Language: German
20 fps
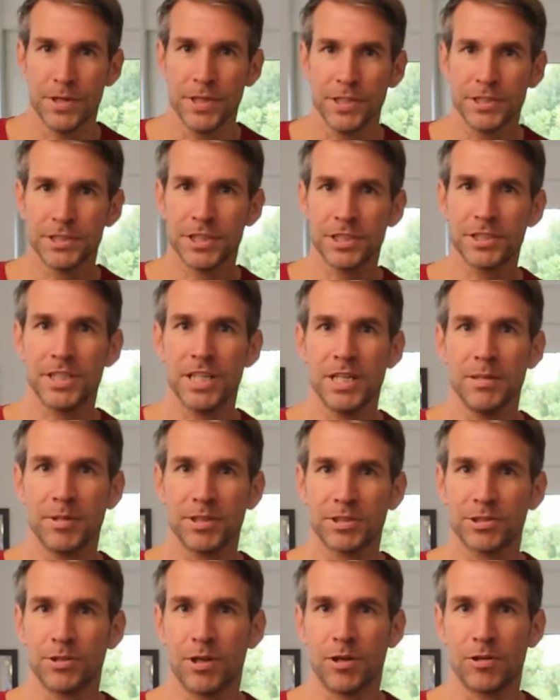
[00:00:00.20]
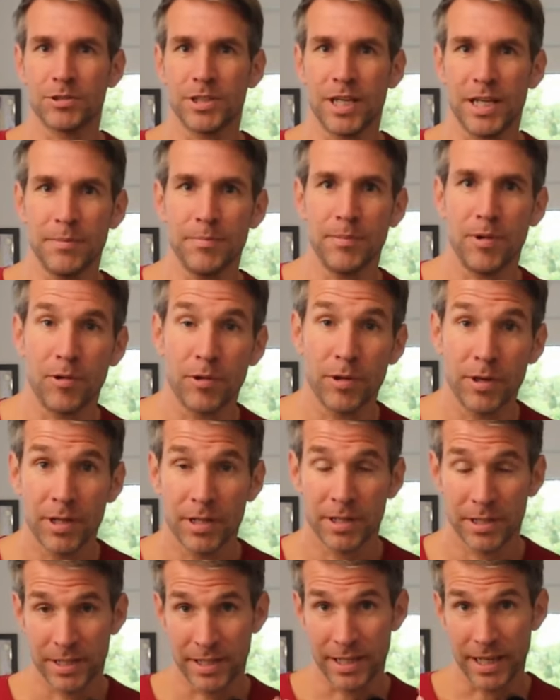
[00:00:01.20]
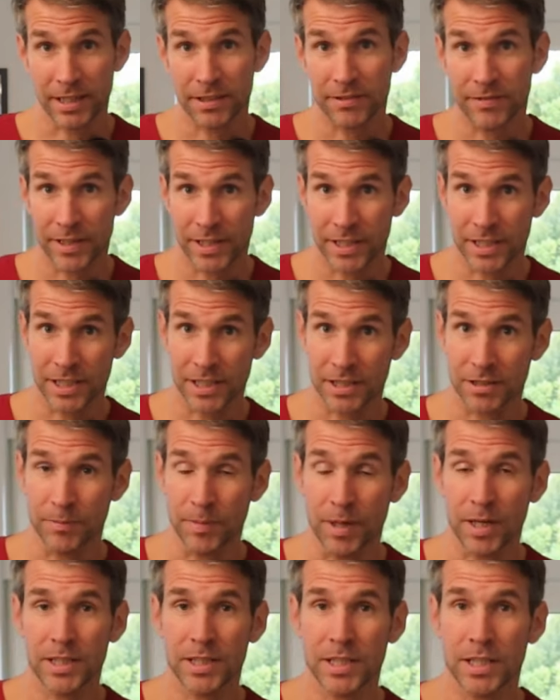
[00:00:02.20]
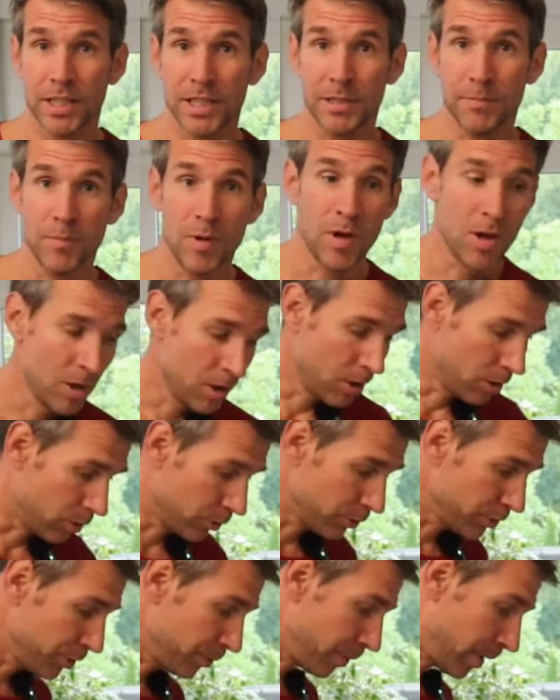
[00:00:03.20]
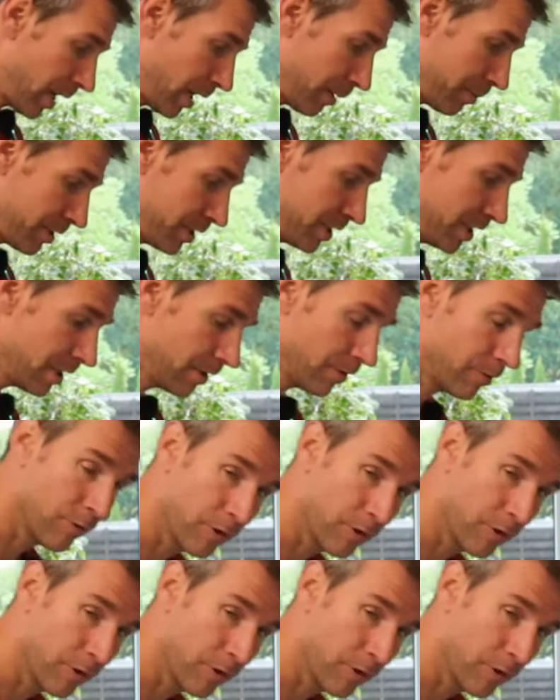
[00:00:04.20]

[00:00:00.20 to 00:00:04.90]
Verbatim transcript: Pilze selber zu Hause anbauen, das werde ich jetzt machen, ihr Lieben. Und zwar habe ich hier